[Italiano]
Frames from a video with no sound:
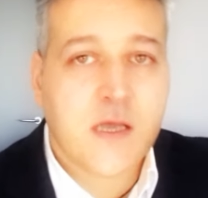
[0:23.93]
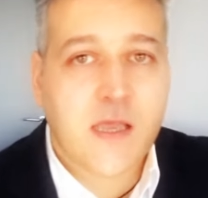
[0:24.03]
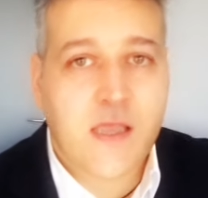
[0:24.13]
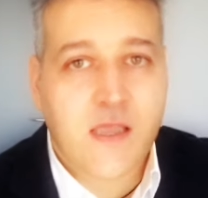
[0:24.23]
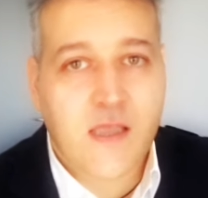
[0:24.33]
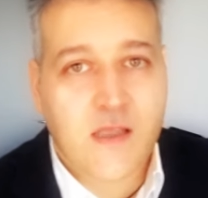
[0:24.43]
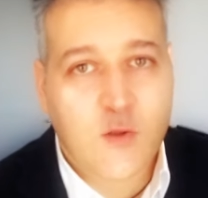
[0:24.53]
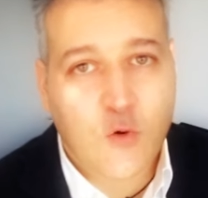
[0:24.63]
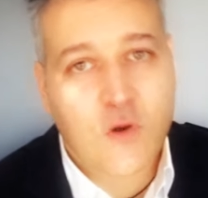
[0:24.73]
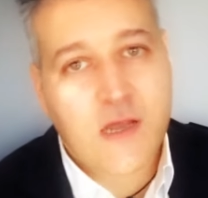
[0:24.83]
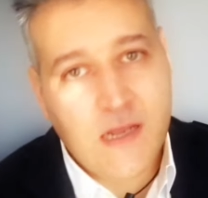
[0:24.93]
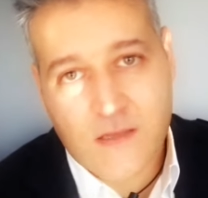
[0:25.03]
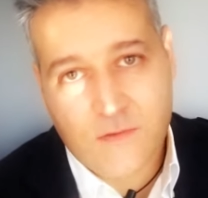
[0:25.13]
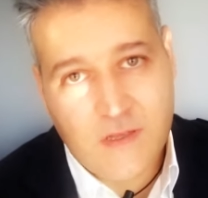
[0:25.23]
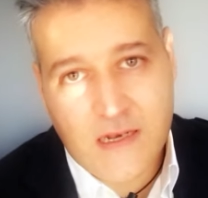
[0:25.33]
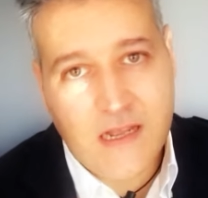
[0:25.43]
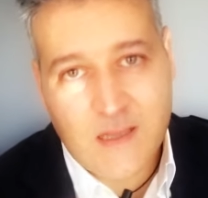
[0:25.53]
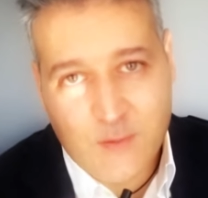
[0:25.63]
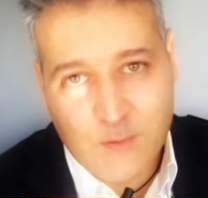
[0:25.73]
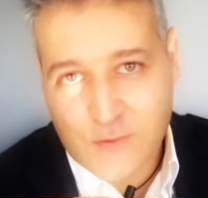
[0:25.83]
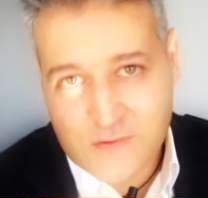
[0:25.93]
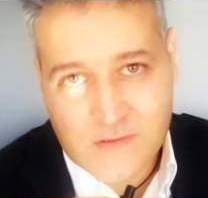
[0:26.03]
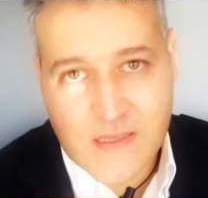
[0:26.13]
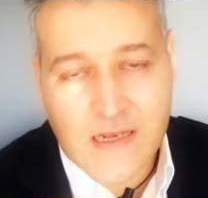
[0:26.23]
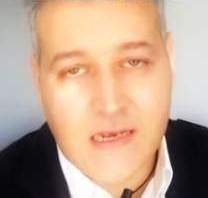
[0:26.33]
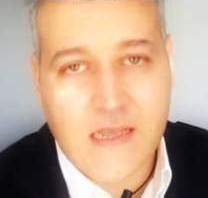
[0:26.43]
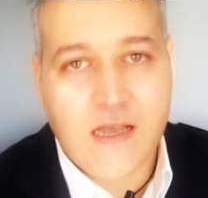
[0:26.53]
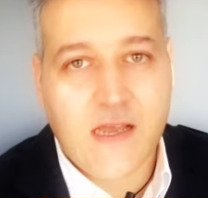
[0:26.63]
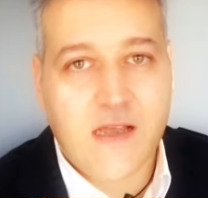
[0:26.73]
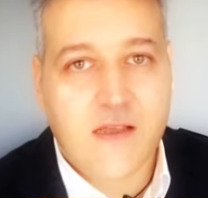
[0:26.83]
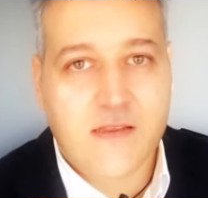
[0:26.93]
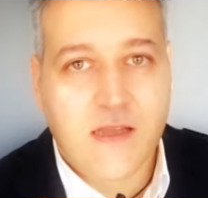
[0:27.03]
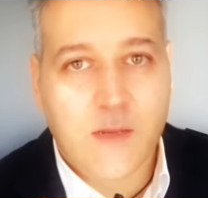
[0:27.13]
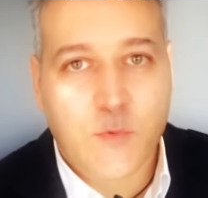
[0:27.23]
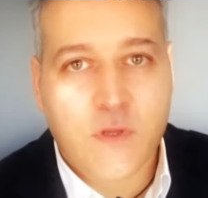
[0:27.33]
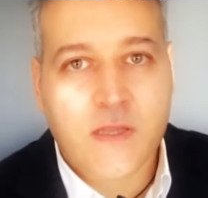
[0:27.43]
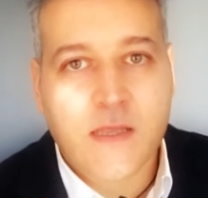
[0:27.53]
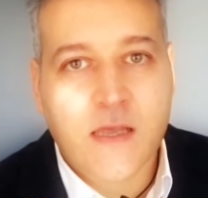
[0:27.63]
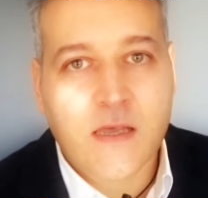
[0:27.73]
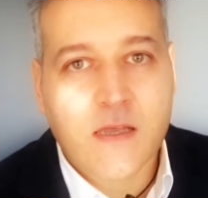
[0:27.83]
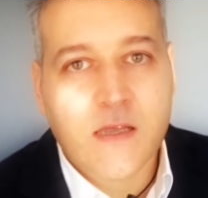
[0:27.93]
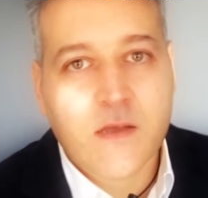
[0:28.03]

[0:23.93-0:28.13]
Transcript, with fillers: non calato dall'alto dalla, dalla, politica,